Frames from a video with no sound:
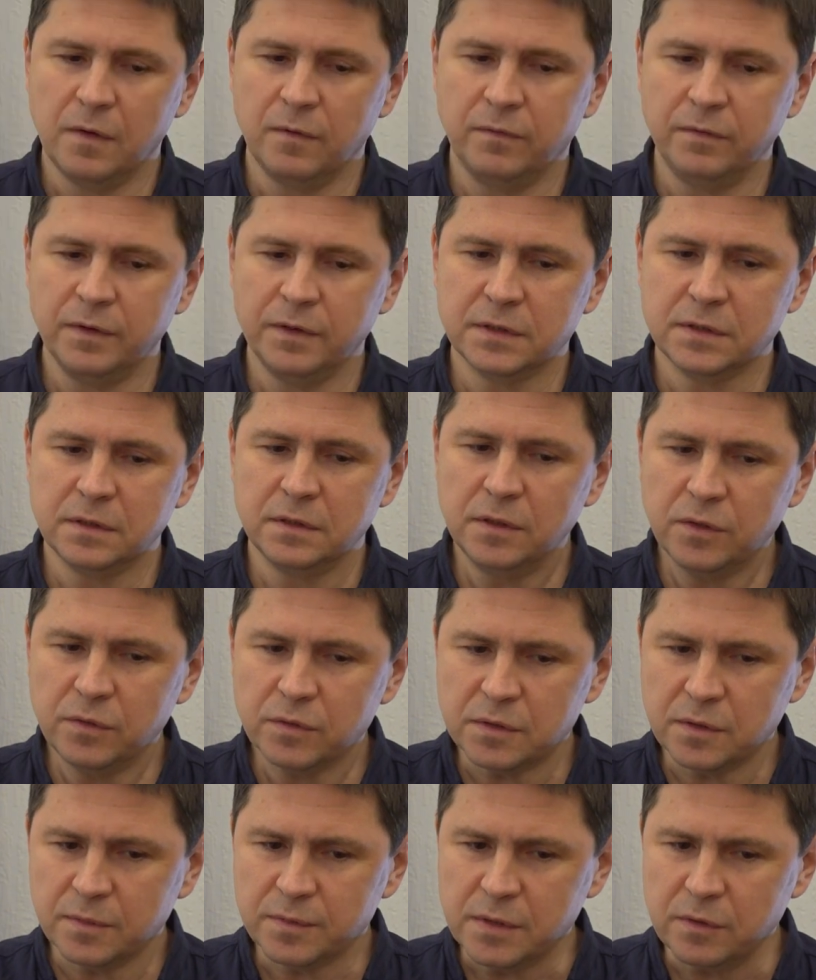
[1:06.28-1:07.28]
Вы
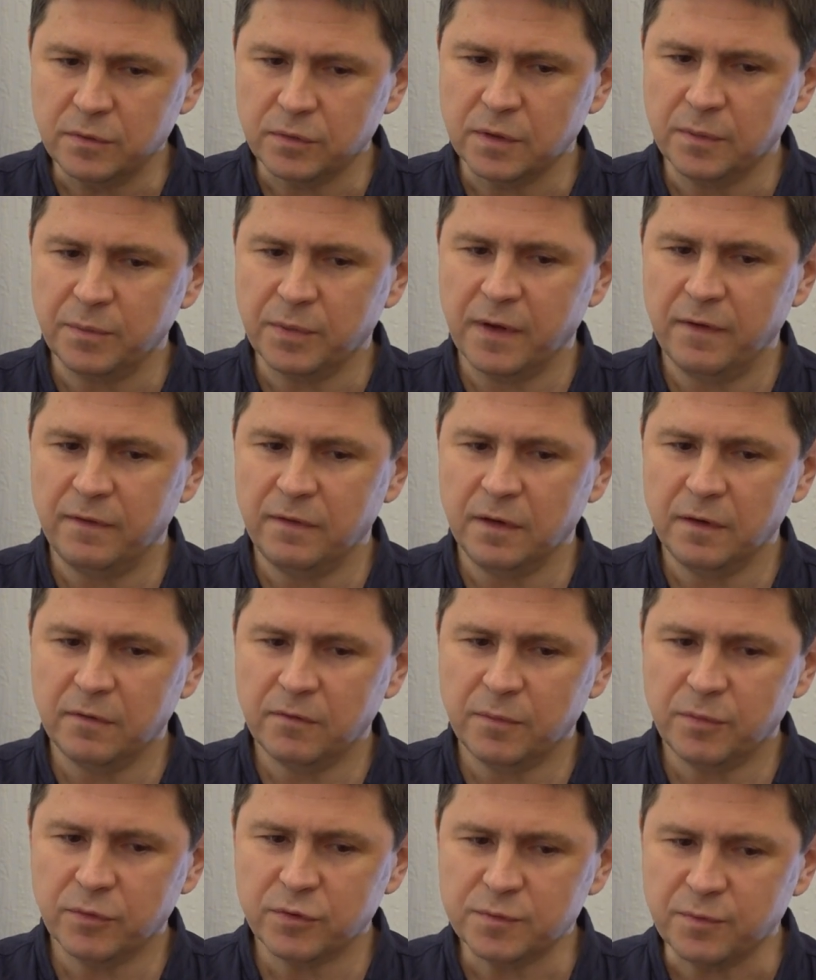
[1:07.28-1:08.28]
задаете абсолютно правильный
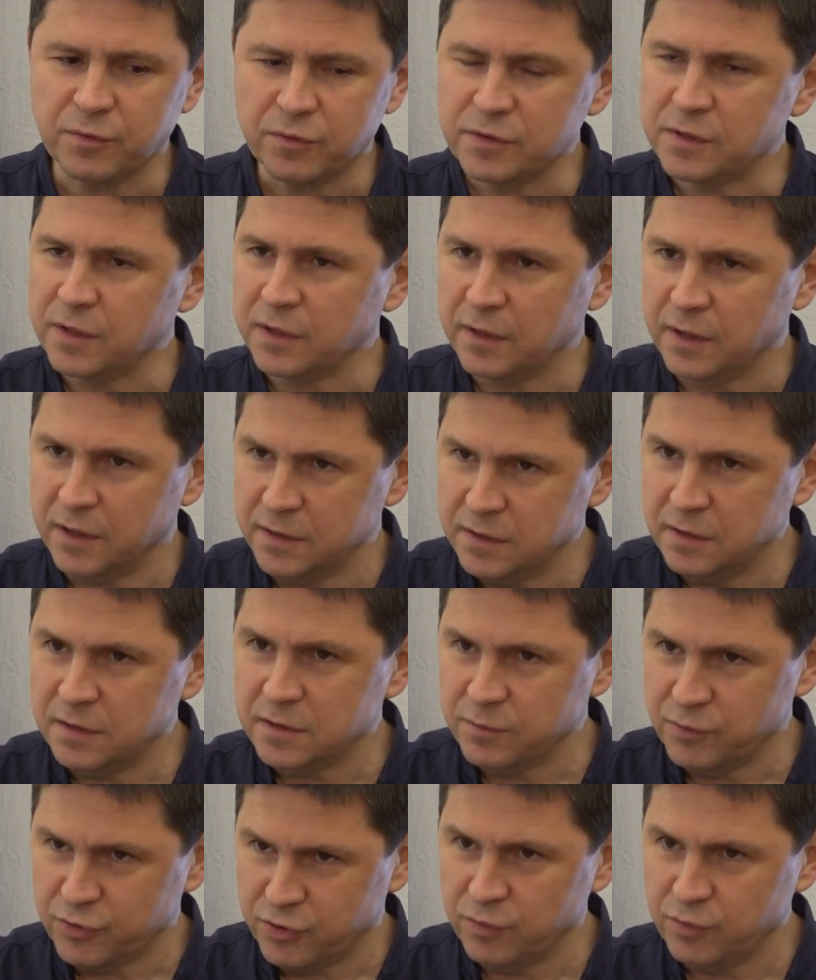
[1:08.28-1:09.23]
вопрос, просто хотелось бы,